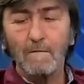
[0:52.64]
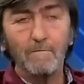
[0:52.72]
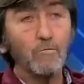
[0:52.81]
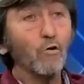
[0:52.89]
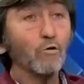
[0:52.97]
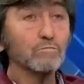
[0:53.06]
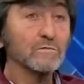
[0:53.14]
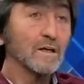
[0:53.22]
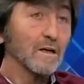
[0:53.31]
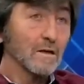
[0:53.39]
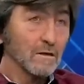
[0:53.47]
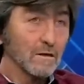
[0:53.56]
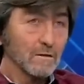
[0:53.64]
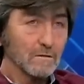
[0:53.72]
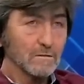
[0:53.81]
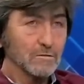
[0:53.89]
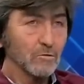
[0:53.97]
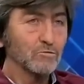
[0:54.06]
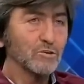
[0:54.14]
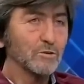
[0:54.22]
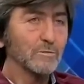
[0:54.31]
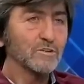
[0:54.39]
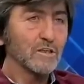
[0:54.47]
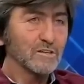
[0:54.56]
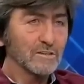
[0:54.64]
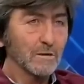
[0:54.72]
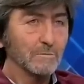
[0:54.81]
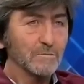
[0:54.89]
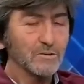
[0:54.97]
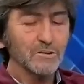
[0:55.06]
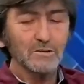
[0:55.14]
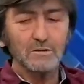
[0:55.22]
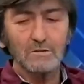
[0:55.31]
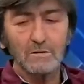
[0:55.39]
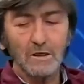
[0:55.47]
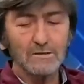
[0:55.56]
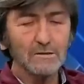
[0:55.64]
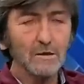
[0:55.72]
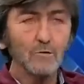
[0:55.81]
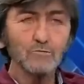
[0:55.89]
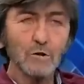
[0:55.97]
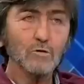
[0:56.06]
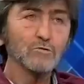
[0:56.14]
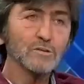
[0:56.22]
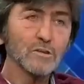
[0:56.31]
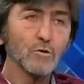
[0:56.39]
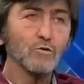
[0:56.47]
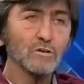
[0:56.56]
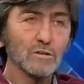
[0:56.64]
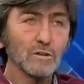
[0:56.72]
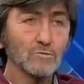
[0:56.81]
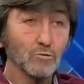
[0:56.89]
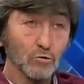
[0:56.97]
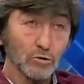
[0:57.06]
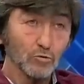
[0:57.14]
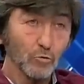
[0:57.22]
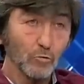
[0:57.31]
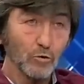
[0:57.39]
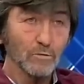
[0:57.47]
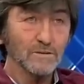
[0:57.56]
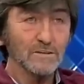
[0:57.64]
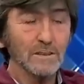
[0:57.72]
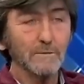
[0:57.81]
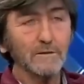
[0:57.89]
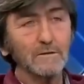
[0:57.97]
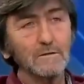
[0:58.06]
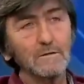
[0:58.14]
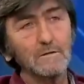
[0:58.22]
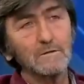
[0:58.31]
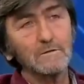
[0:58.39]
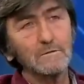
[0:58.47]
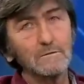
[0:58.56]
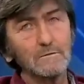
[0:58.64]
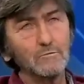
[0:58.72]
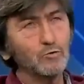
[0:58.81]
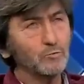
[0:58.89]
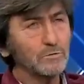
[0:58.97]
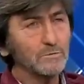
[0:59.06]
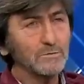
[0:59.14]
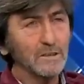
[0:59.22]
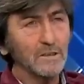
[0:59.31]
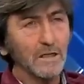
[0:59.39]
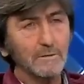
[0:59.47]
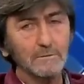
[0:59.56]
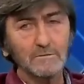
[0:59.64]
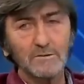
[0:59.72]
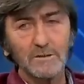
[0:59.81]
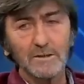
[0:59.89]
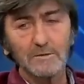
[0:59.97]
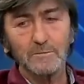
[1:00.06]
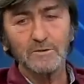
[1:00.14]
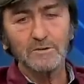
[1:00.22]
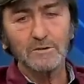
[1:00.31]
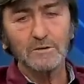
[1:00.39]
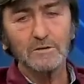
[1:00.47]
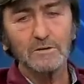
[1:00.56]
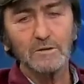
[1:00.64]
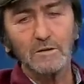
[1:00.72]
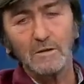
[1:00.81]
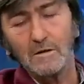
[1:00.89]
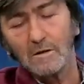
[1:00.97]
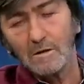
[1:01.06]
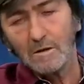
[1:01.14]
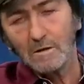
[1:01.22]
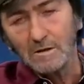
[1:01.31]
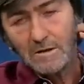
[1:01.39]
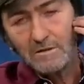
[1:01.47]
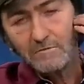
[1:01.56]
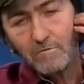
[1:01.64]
formda son iki maçı kazanmış. Hatta ondan önce Konya'da çok iyi top oynamasına hemen 3-1 mi ne kaybetmişlerdi maçı. Ligin